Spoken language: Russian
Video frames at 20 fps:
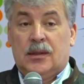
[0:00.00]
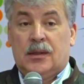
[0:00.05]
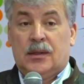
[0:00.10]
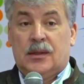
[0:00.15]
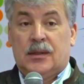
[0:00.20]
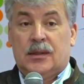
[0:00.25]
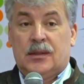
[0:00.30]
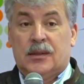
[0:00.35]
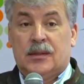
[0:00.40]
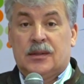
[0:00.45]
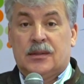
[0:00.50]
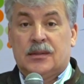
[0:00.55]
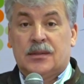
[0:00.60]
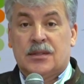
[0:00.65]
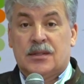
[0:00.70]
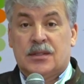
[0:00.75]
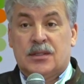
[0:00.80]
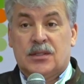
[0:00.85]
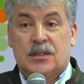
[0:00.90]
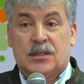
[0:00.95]
А,
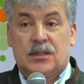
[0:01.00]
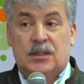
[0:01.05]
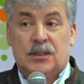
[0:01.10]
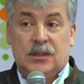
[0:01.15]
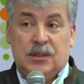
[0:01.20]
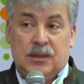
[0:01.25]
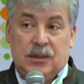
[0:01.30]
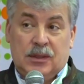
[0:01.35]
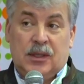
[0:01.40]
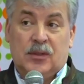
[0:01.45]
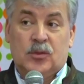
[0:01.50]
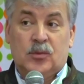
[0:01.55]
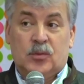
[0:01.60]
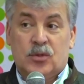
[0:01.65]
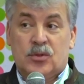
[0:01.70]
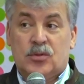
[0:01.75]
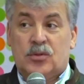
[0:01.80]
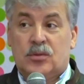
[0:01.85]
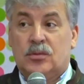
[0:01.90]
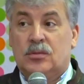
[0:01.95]
значит, и я
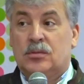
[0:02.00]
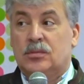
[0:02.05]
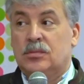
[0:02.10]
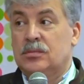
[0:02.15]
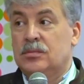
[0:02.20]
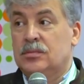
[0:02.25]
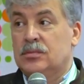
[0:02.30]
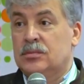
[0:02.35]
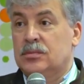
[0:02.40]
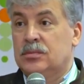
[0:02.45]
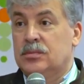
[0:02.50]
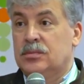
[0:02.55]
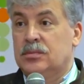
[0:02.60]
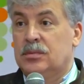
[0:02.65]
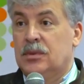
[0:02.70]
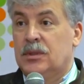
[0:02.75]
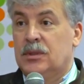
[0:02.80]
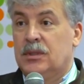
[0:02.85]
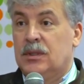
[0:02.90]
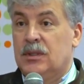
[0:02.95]
думаю, что
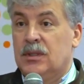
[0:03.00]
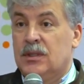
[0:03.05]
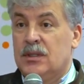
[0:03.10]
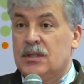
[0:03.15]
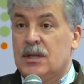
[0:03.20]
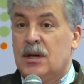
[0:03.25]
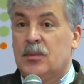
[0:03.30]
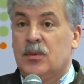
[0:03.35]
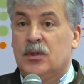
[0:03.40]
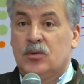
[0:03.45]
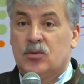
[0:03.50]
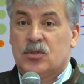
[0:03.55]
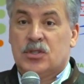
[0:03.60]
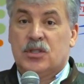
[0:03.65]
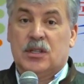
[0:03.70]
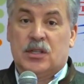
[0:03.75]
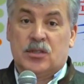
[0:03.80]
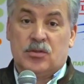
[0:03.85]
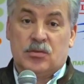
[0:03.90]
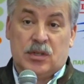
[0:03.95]
это не самый
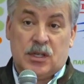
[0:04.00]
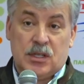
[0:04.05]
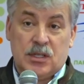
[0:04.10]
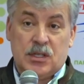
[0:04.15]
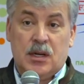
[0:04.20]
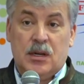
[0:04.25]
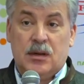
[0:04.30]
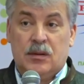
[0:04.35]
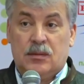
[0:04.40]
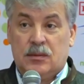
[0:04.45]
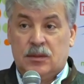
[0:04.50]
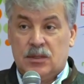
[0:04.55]
лучший наш урожай.